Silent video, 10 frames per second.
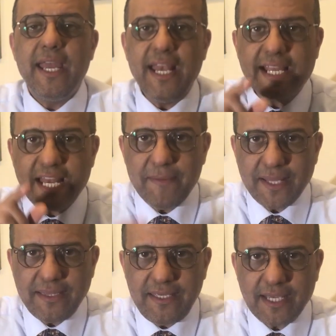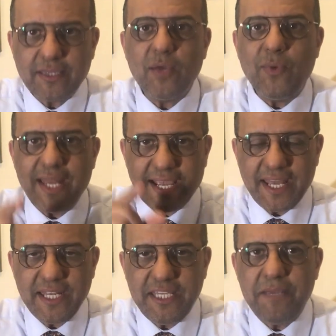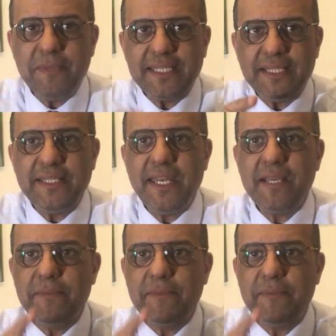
الكلمات ديت والاغاني دي بتندرج